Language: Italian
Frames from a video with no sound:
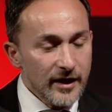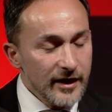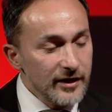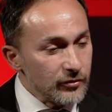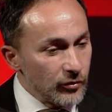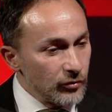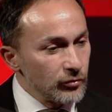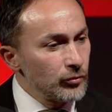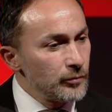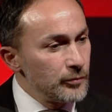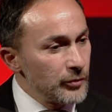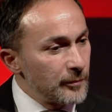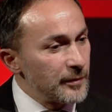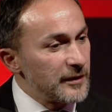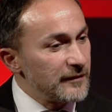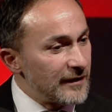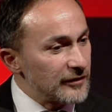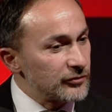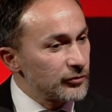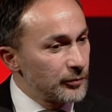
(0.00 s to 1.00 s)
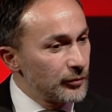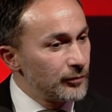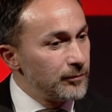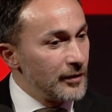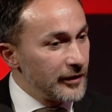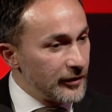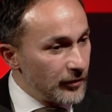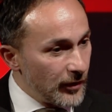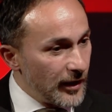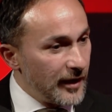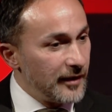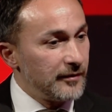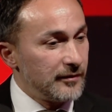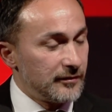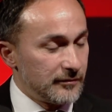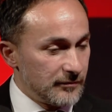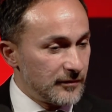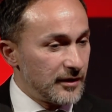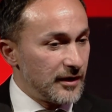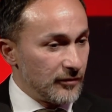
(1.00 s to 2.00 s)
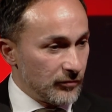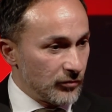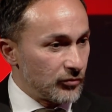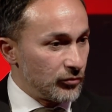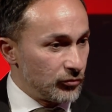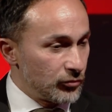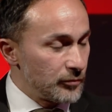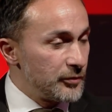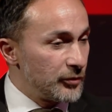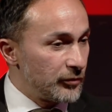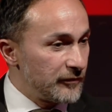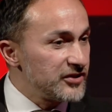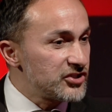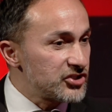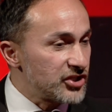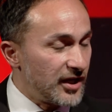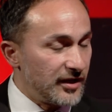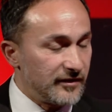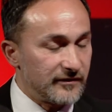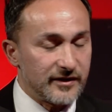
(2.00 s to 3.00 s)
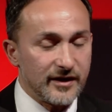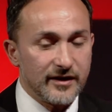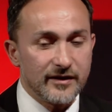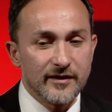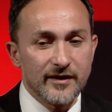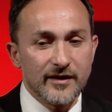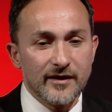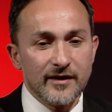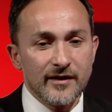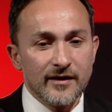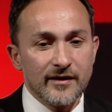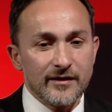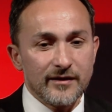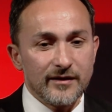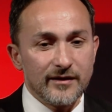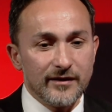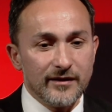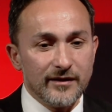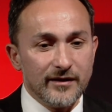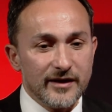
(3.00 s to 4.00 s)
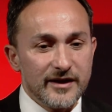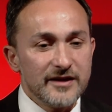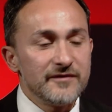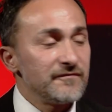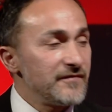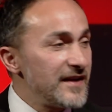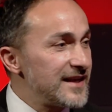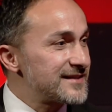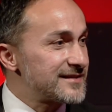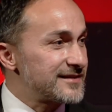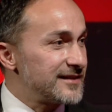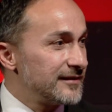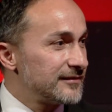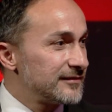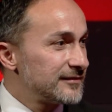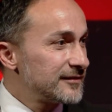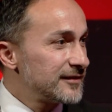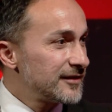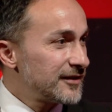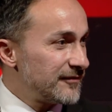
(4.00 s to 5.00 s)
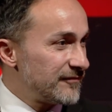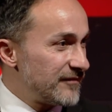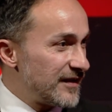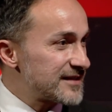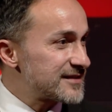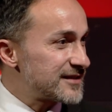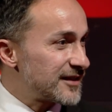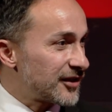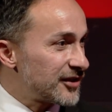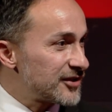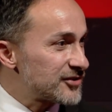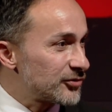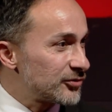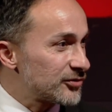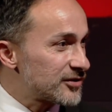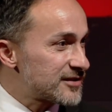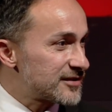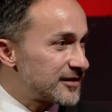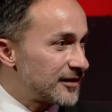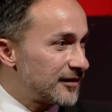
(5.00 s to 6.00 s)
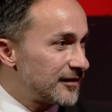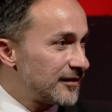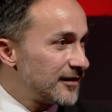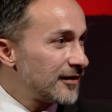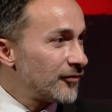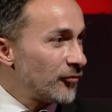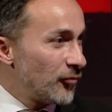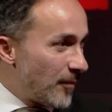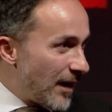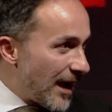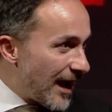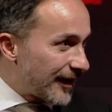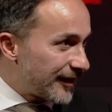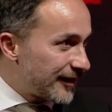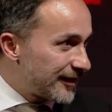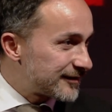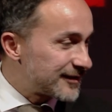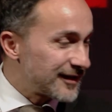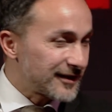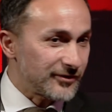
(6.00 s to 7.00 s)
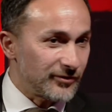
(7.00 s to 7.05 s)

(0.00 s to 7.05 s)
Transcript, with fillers: il connubio privato-pubblico è, è un connubio vincente, eh, investe investe in risorse umane e